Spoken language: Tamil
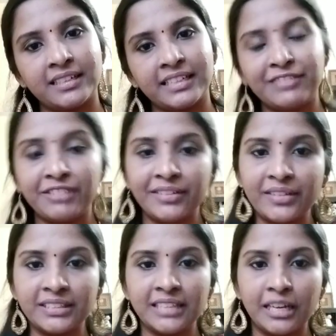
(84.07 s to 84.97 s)
கிவ் அவே
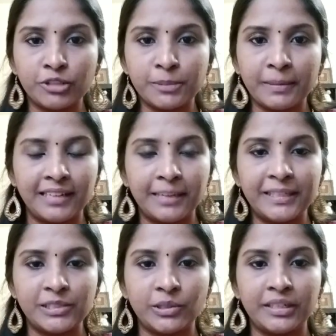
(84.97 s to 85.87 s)
வந்து அனௌன்ஸ் பண்ணலாம்
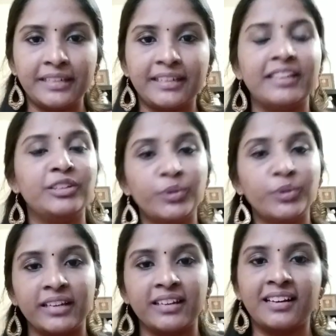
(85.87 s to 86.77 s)
அப்படின்னு சொல்லிட்டு இருக்கேன் நியூ
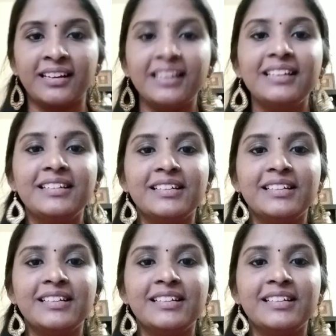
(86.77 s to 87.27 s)
இயர்க்காக